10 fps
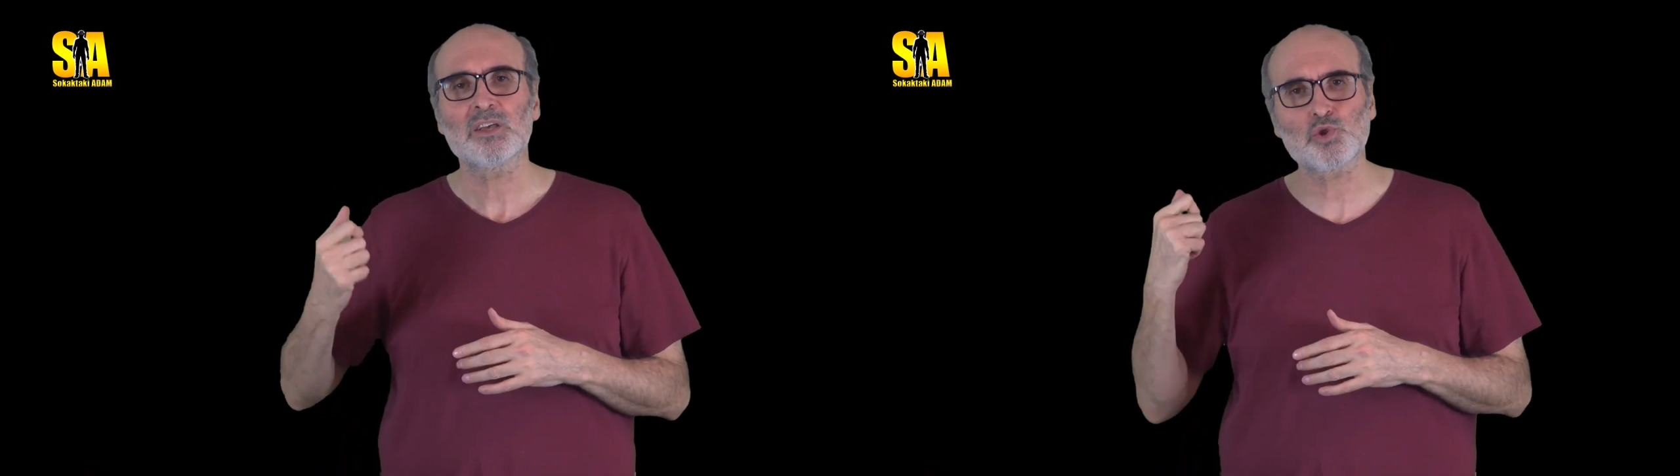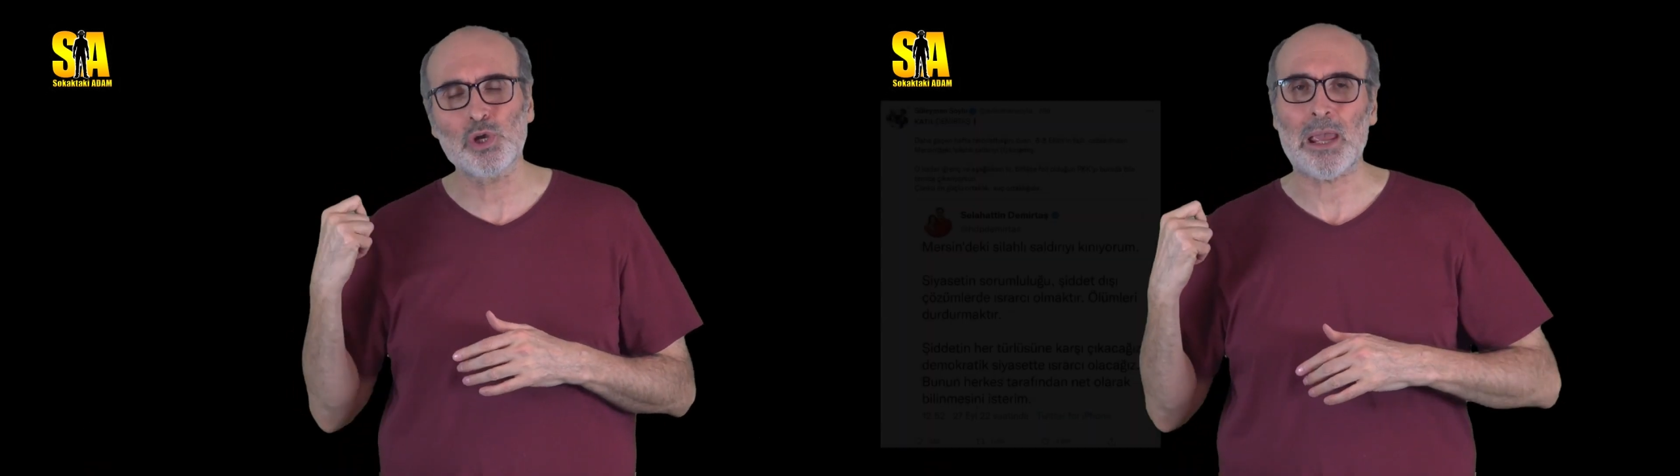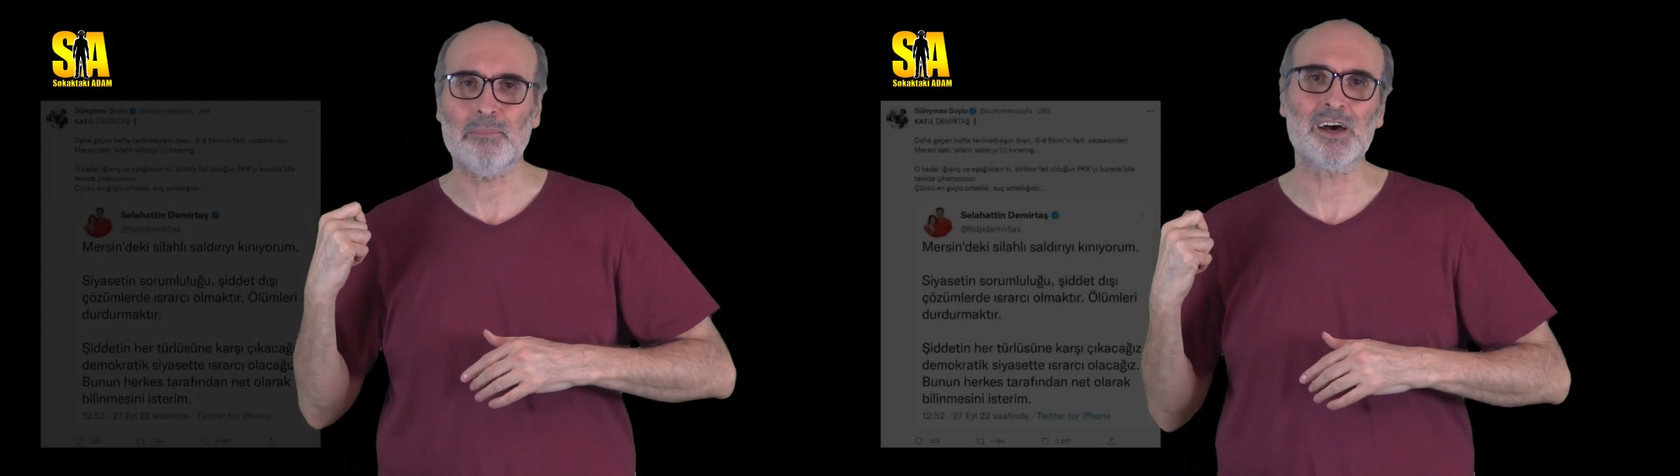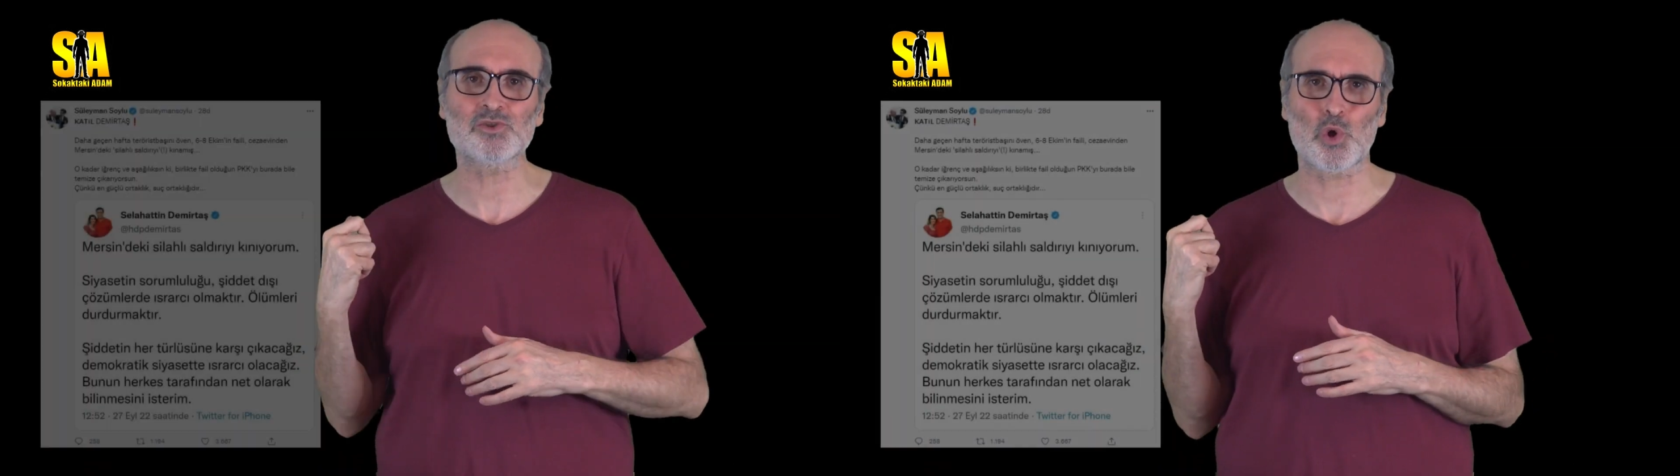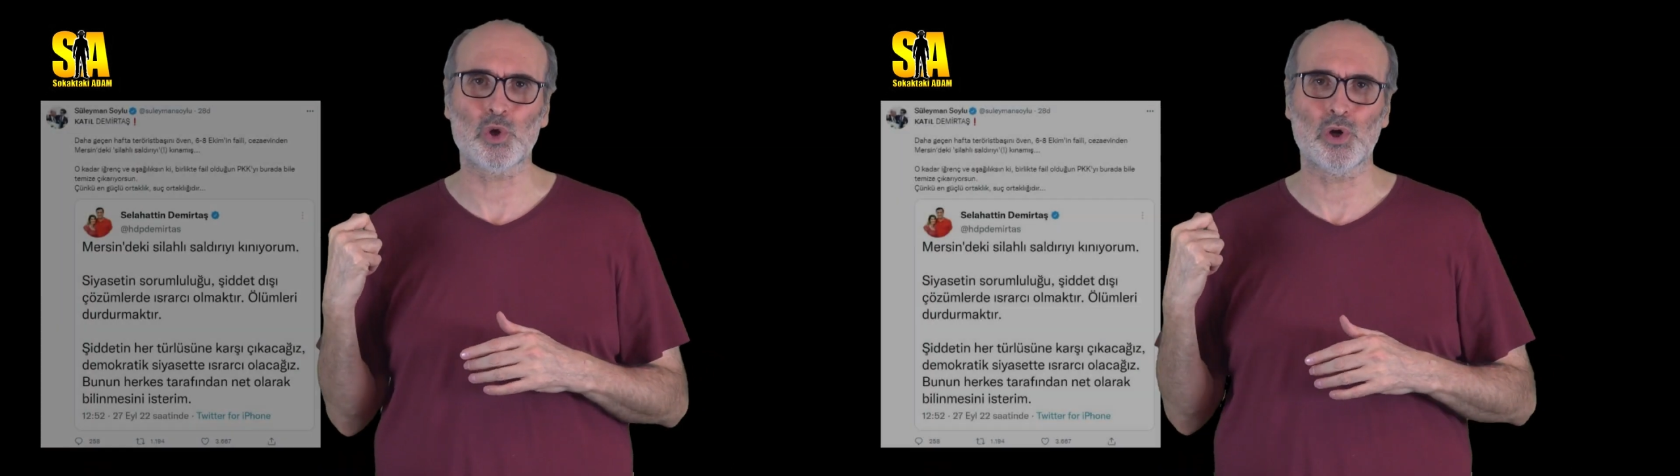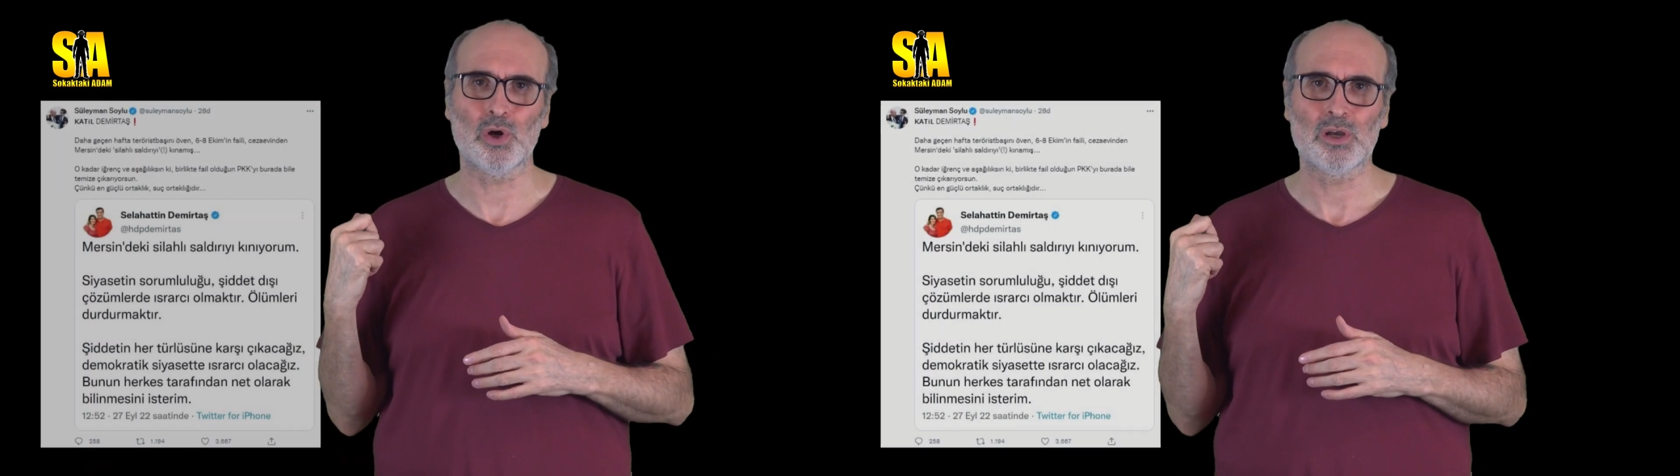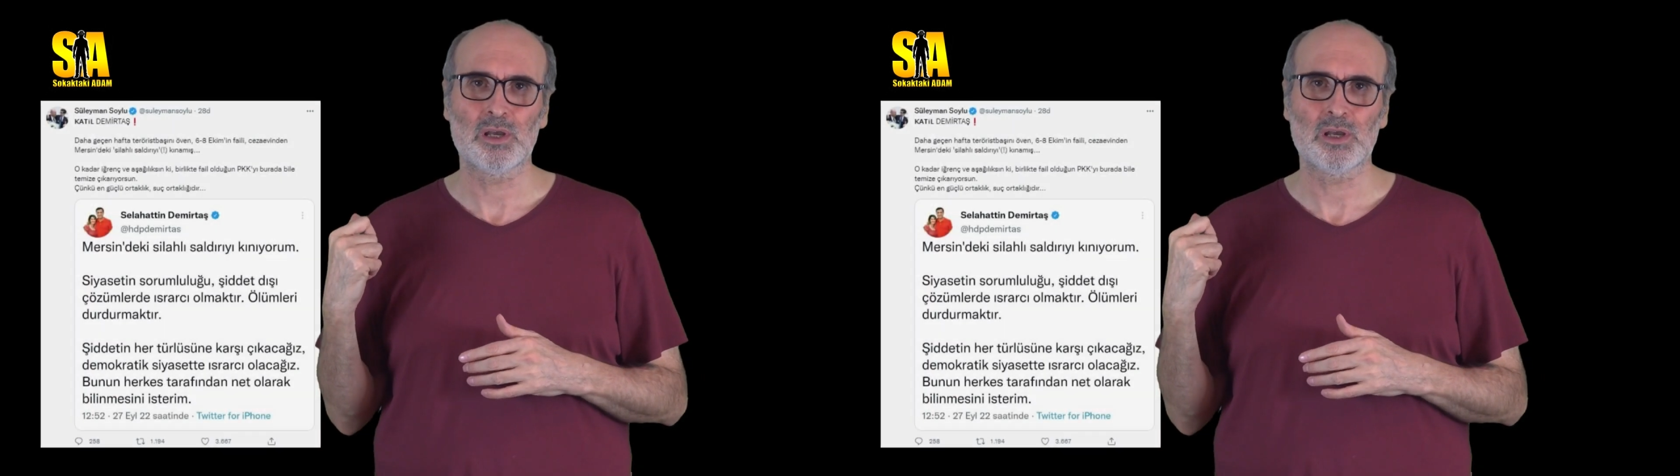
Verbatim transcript: Süleyman Soylu.